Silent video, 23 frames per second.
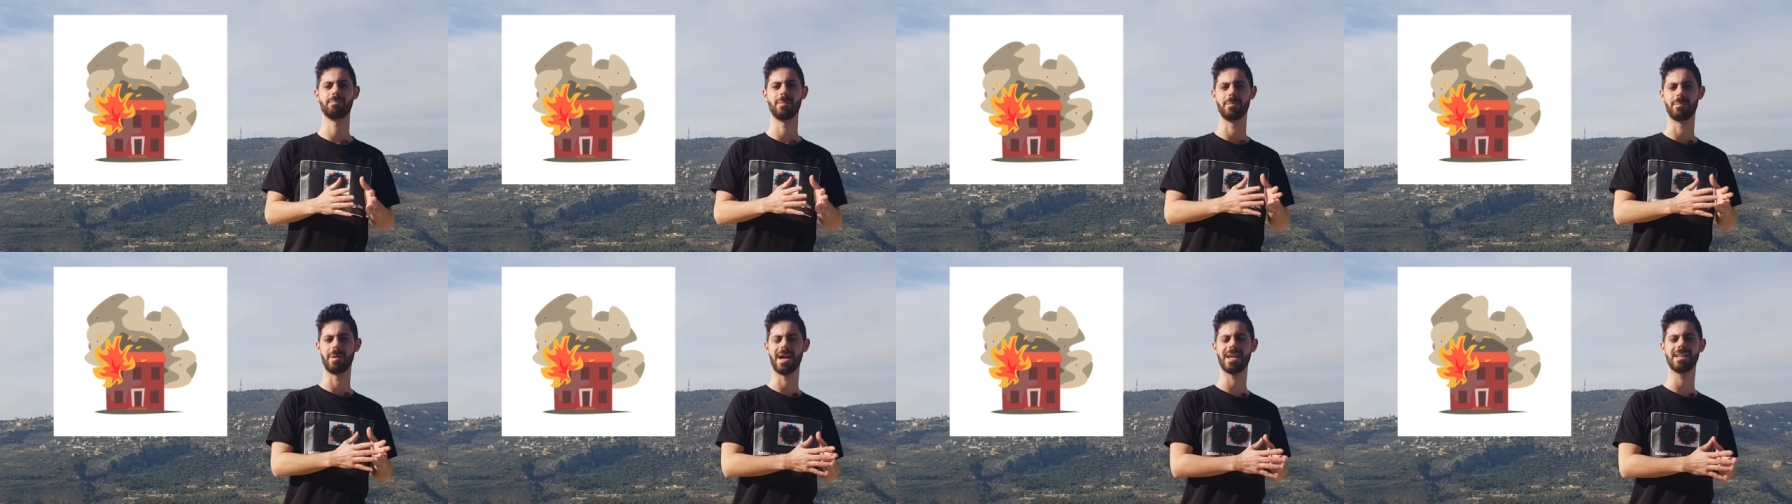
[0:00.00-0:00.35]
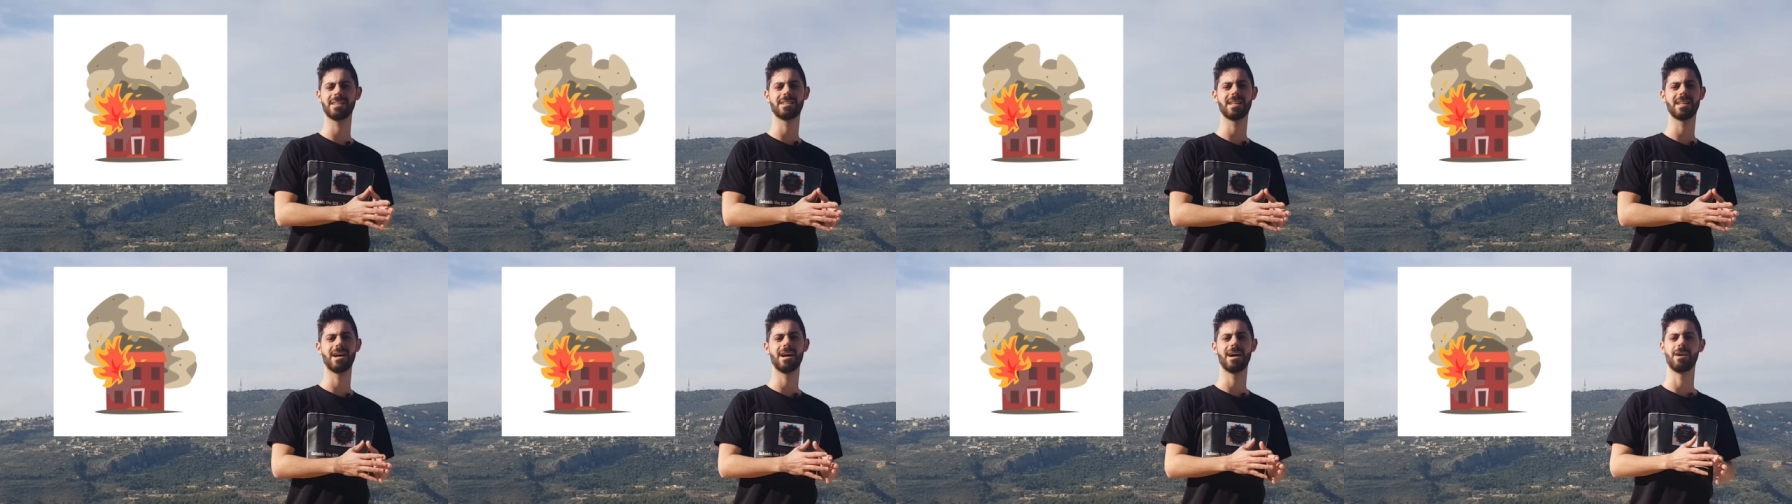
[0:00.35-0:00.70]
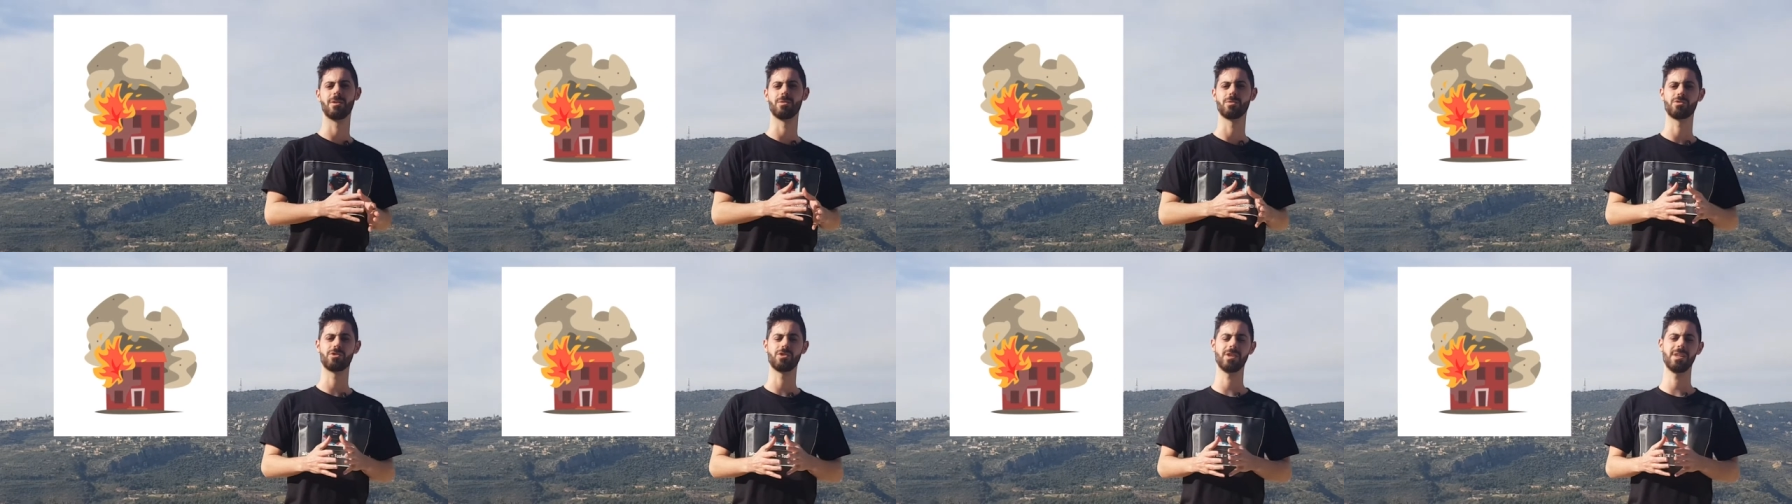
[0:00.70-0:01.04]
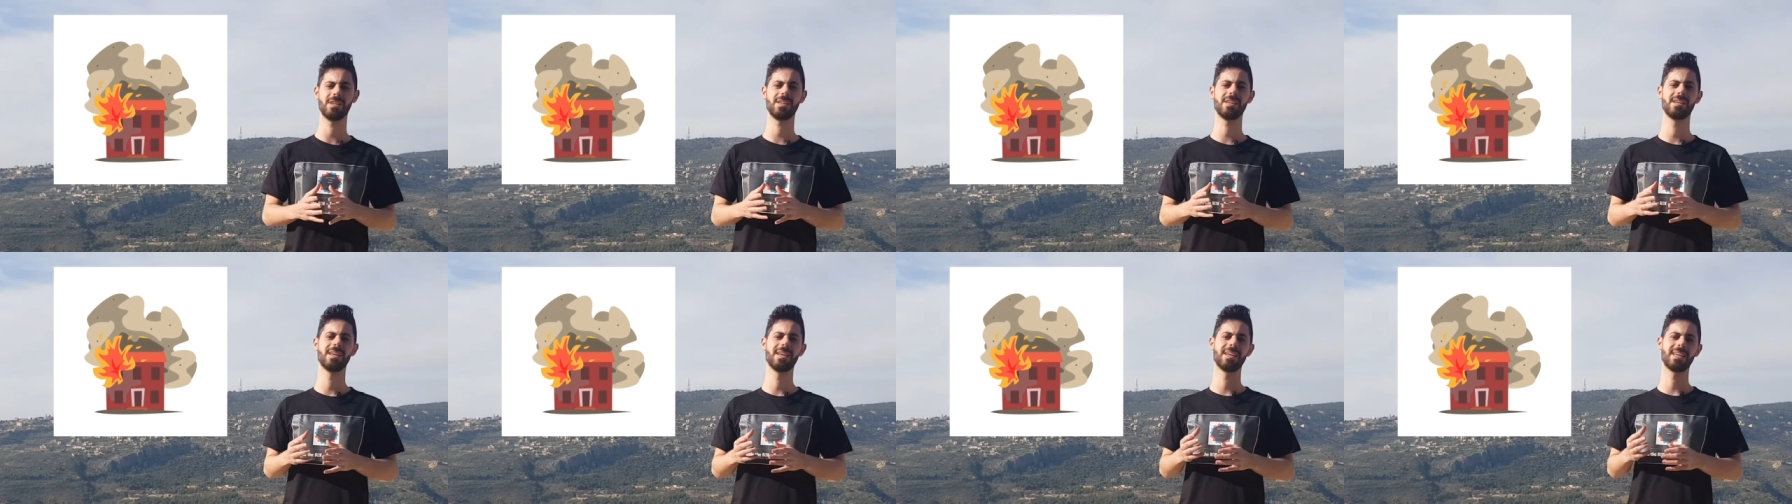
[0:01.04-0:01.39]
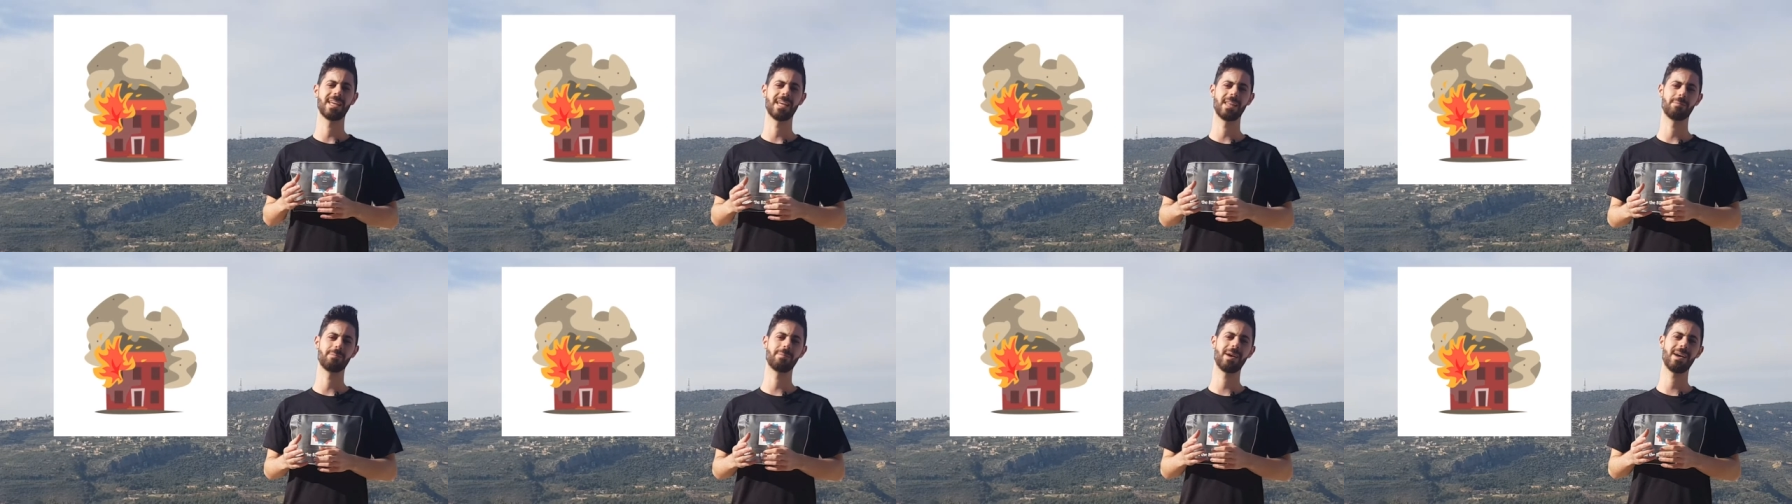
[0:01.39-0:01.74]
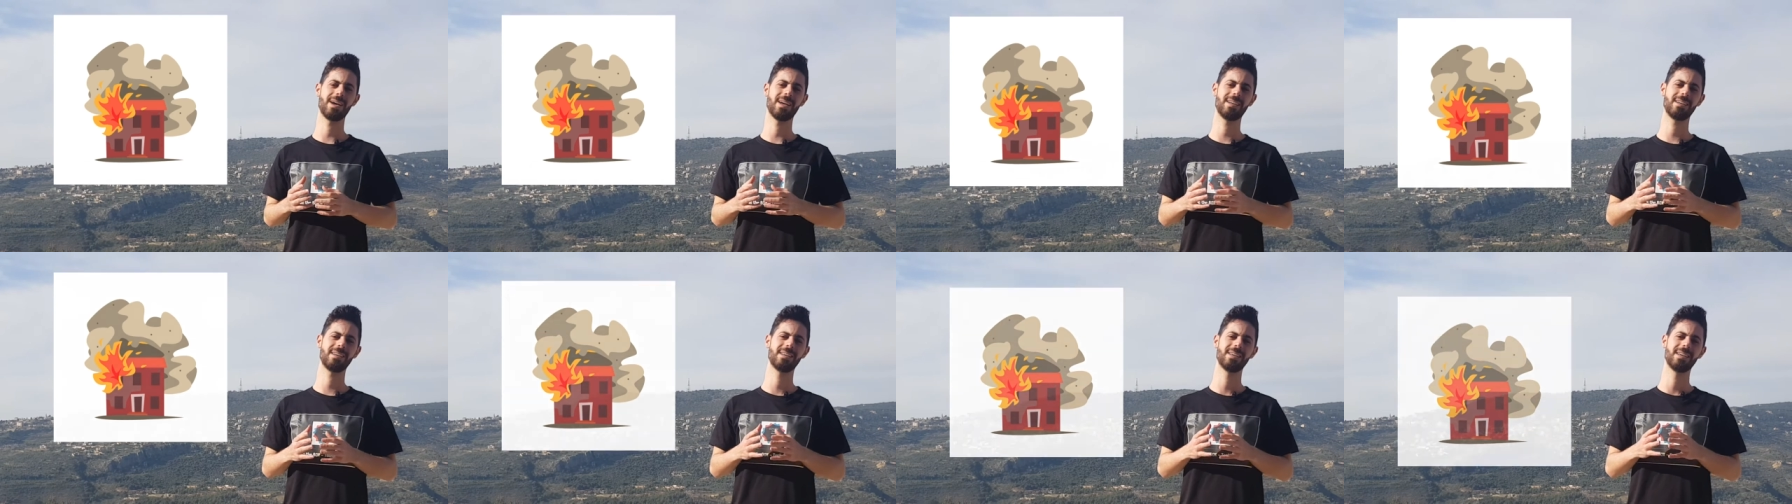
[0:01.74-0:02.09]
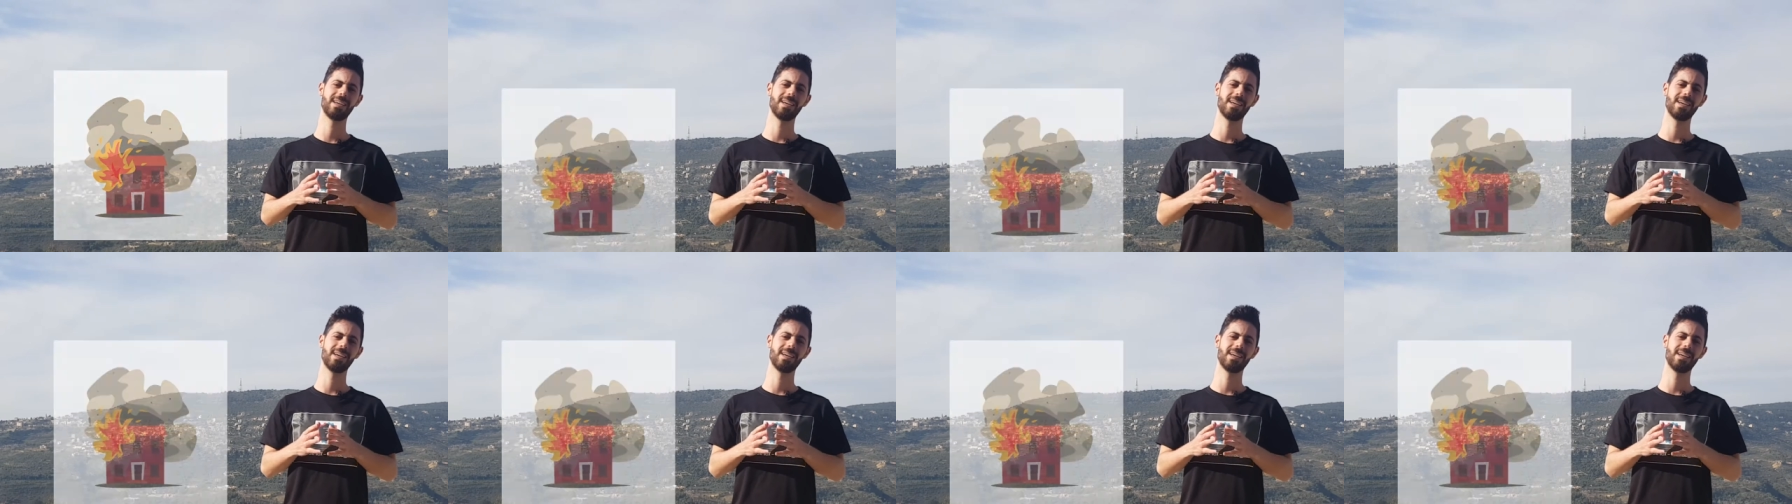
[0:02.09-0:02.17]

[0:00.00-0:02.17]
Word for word: ببيتها أو شيء كرمال